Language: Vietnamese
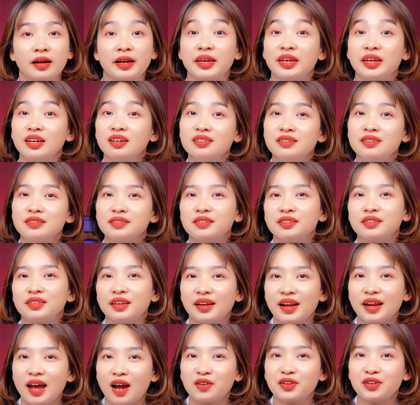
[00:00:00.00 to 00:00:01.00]
khí hư như
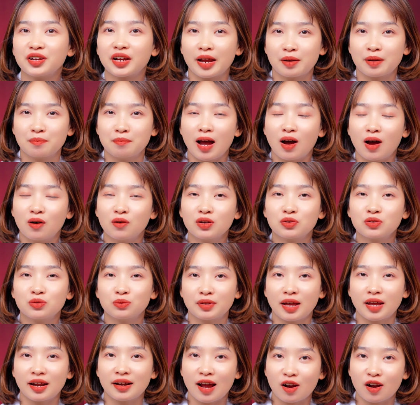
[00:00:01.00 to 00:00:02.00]
thế nào để cảnh báo là
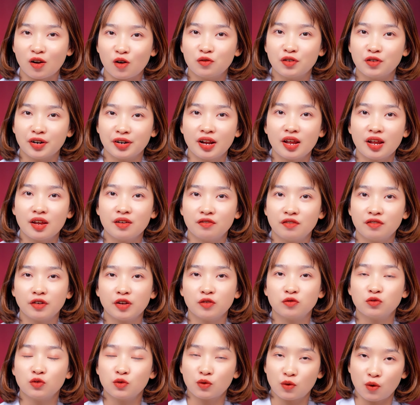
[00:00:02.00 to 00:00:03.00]
chúng ta đang có vấn đề
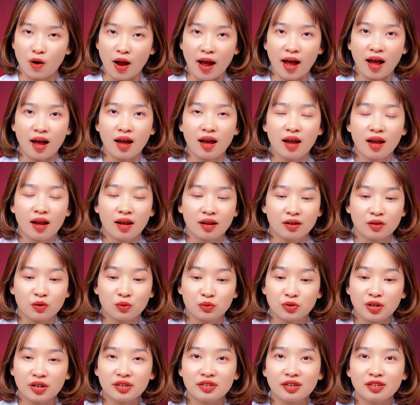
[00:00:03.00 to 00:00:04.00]
về phụ khoa?
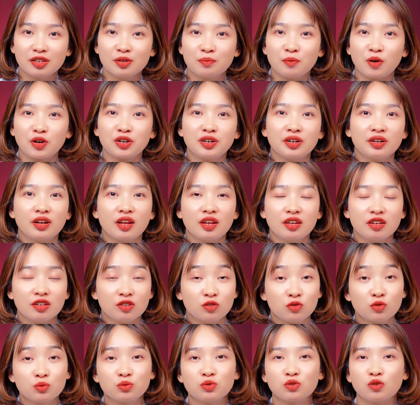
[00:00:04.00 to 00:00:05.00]
Đầu tiên nhất thì mọi người để
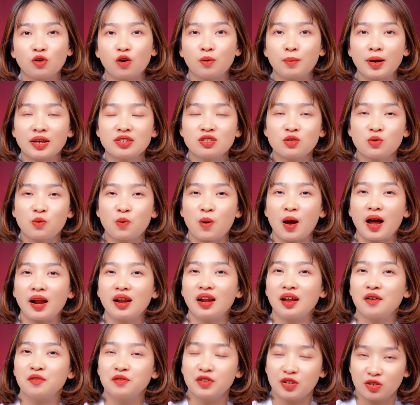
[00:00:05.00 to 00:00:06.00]
ý giúp cho bác sĩ Hoa
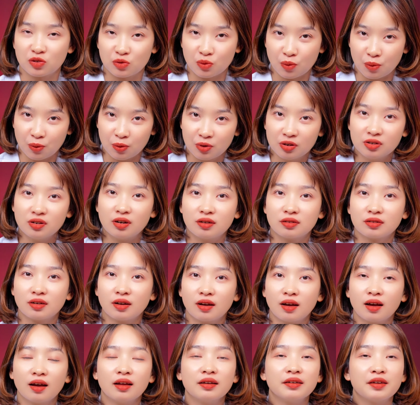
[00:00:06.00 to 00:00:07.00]
là về số lượng.
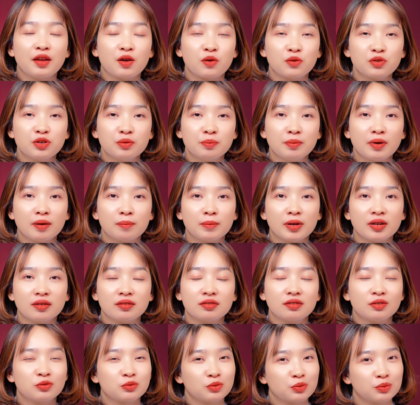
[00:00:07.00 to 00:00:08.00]
Nếu như mà bình
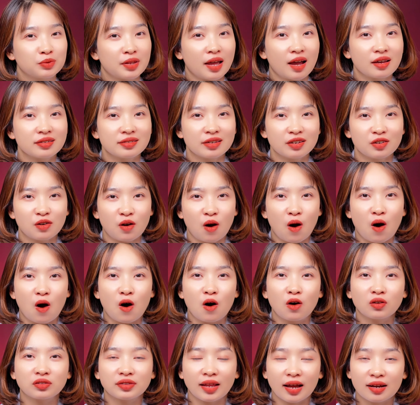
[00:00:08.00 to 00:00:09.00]
thường chúng ta sẽ
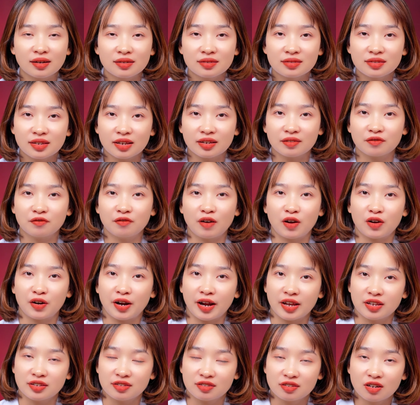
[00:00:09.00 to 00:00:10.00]
có tăng dịch vào
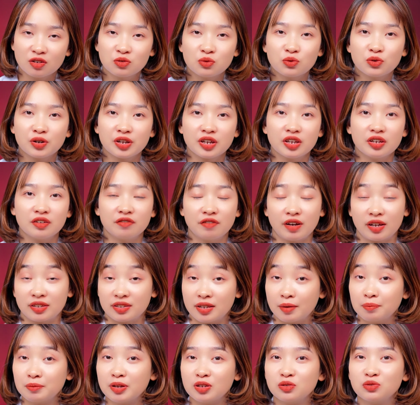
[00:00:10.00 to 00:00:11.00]
ngày giữa chu kỳ và
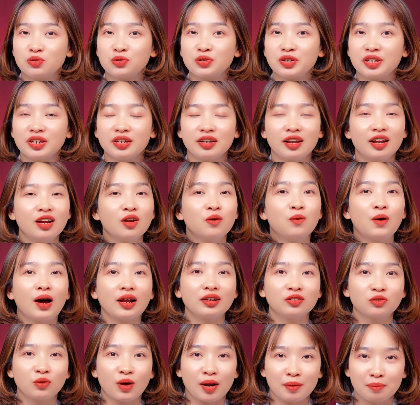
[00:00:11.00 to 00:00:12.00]
sắp đến chu kỳ, đấy là
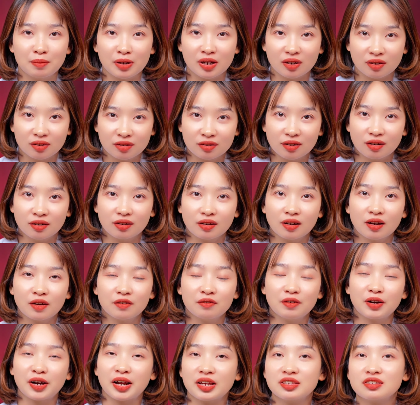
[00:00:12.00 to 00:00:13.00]
hoàn toàn bình thường.
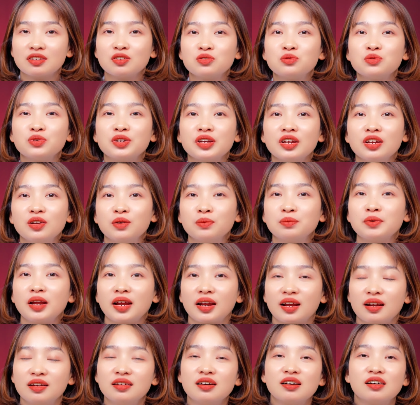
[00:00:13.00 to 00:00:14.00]
Và ngày giữa chu kỳ lúc
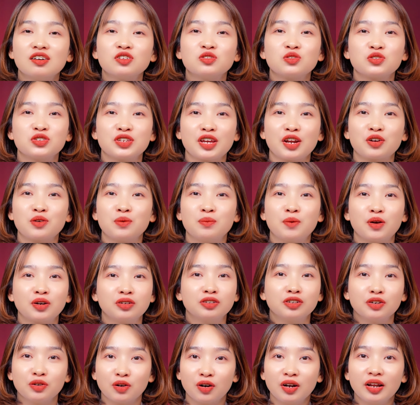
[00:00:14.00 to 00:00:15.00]
đấy cái lượng estrogen của mọi
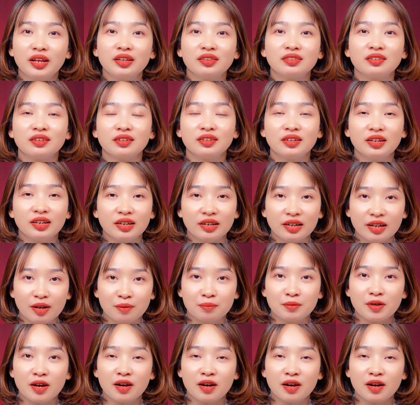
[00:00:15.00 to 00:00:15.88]
người nó lên tới đỉnh điểm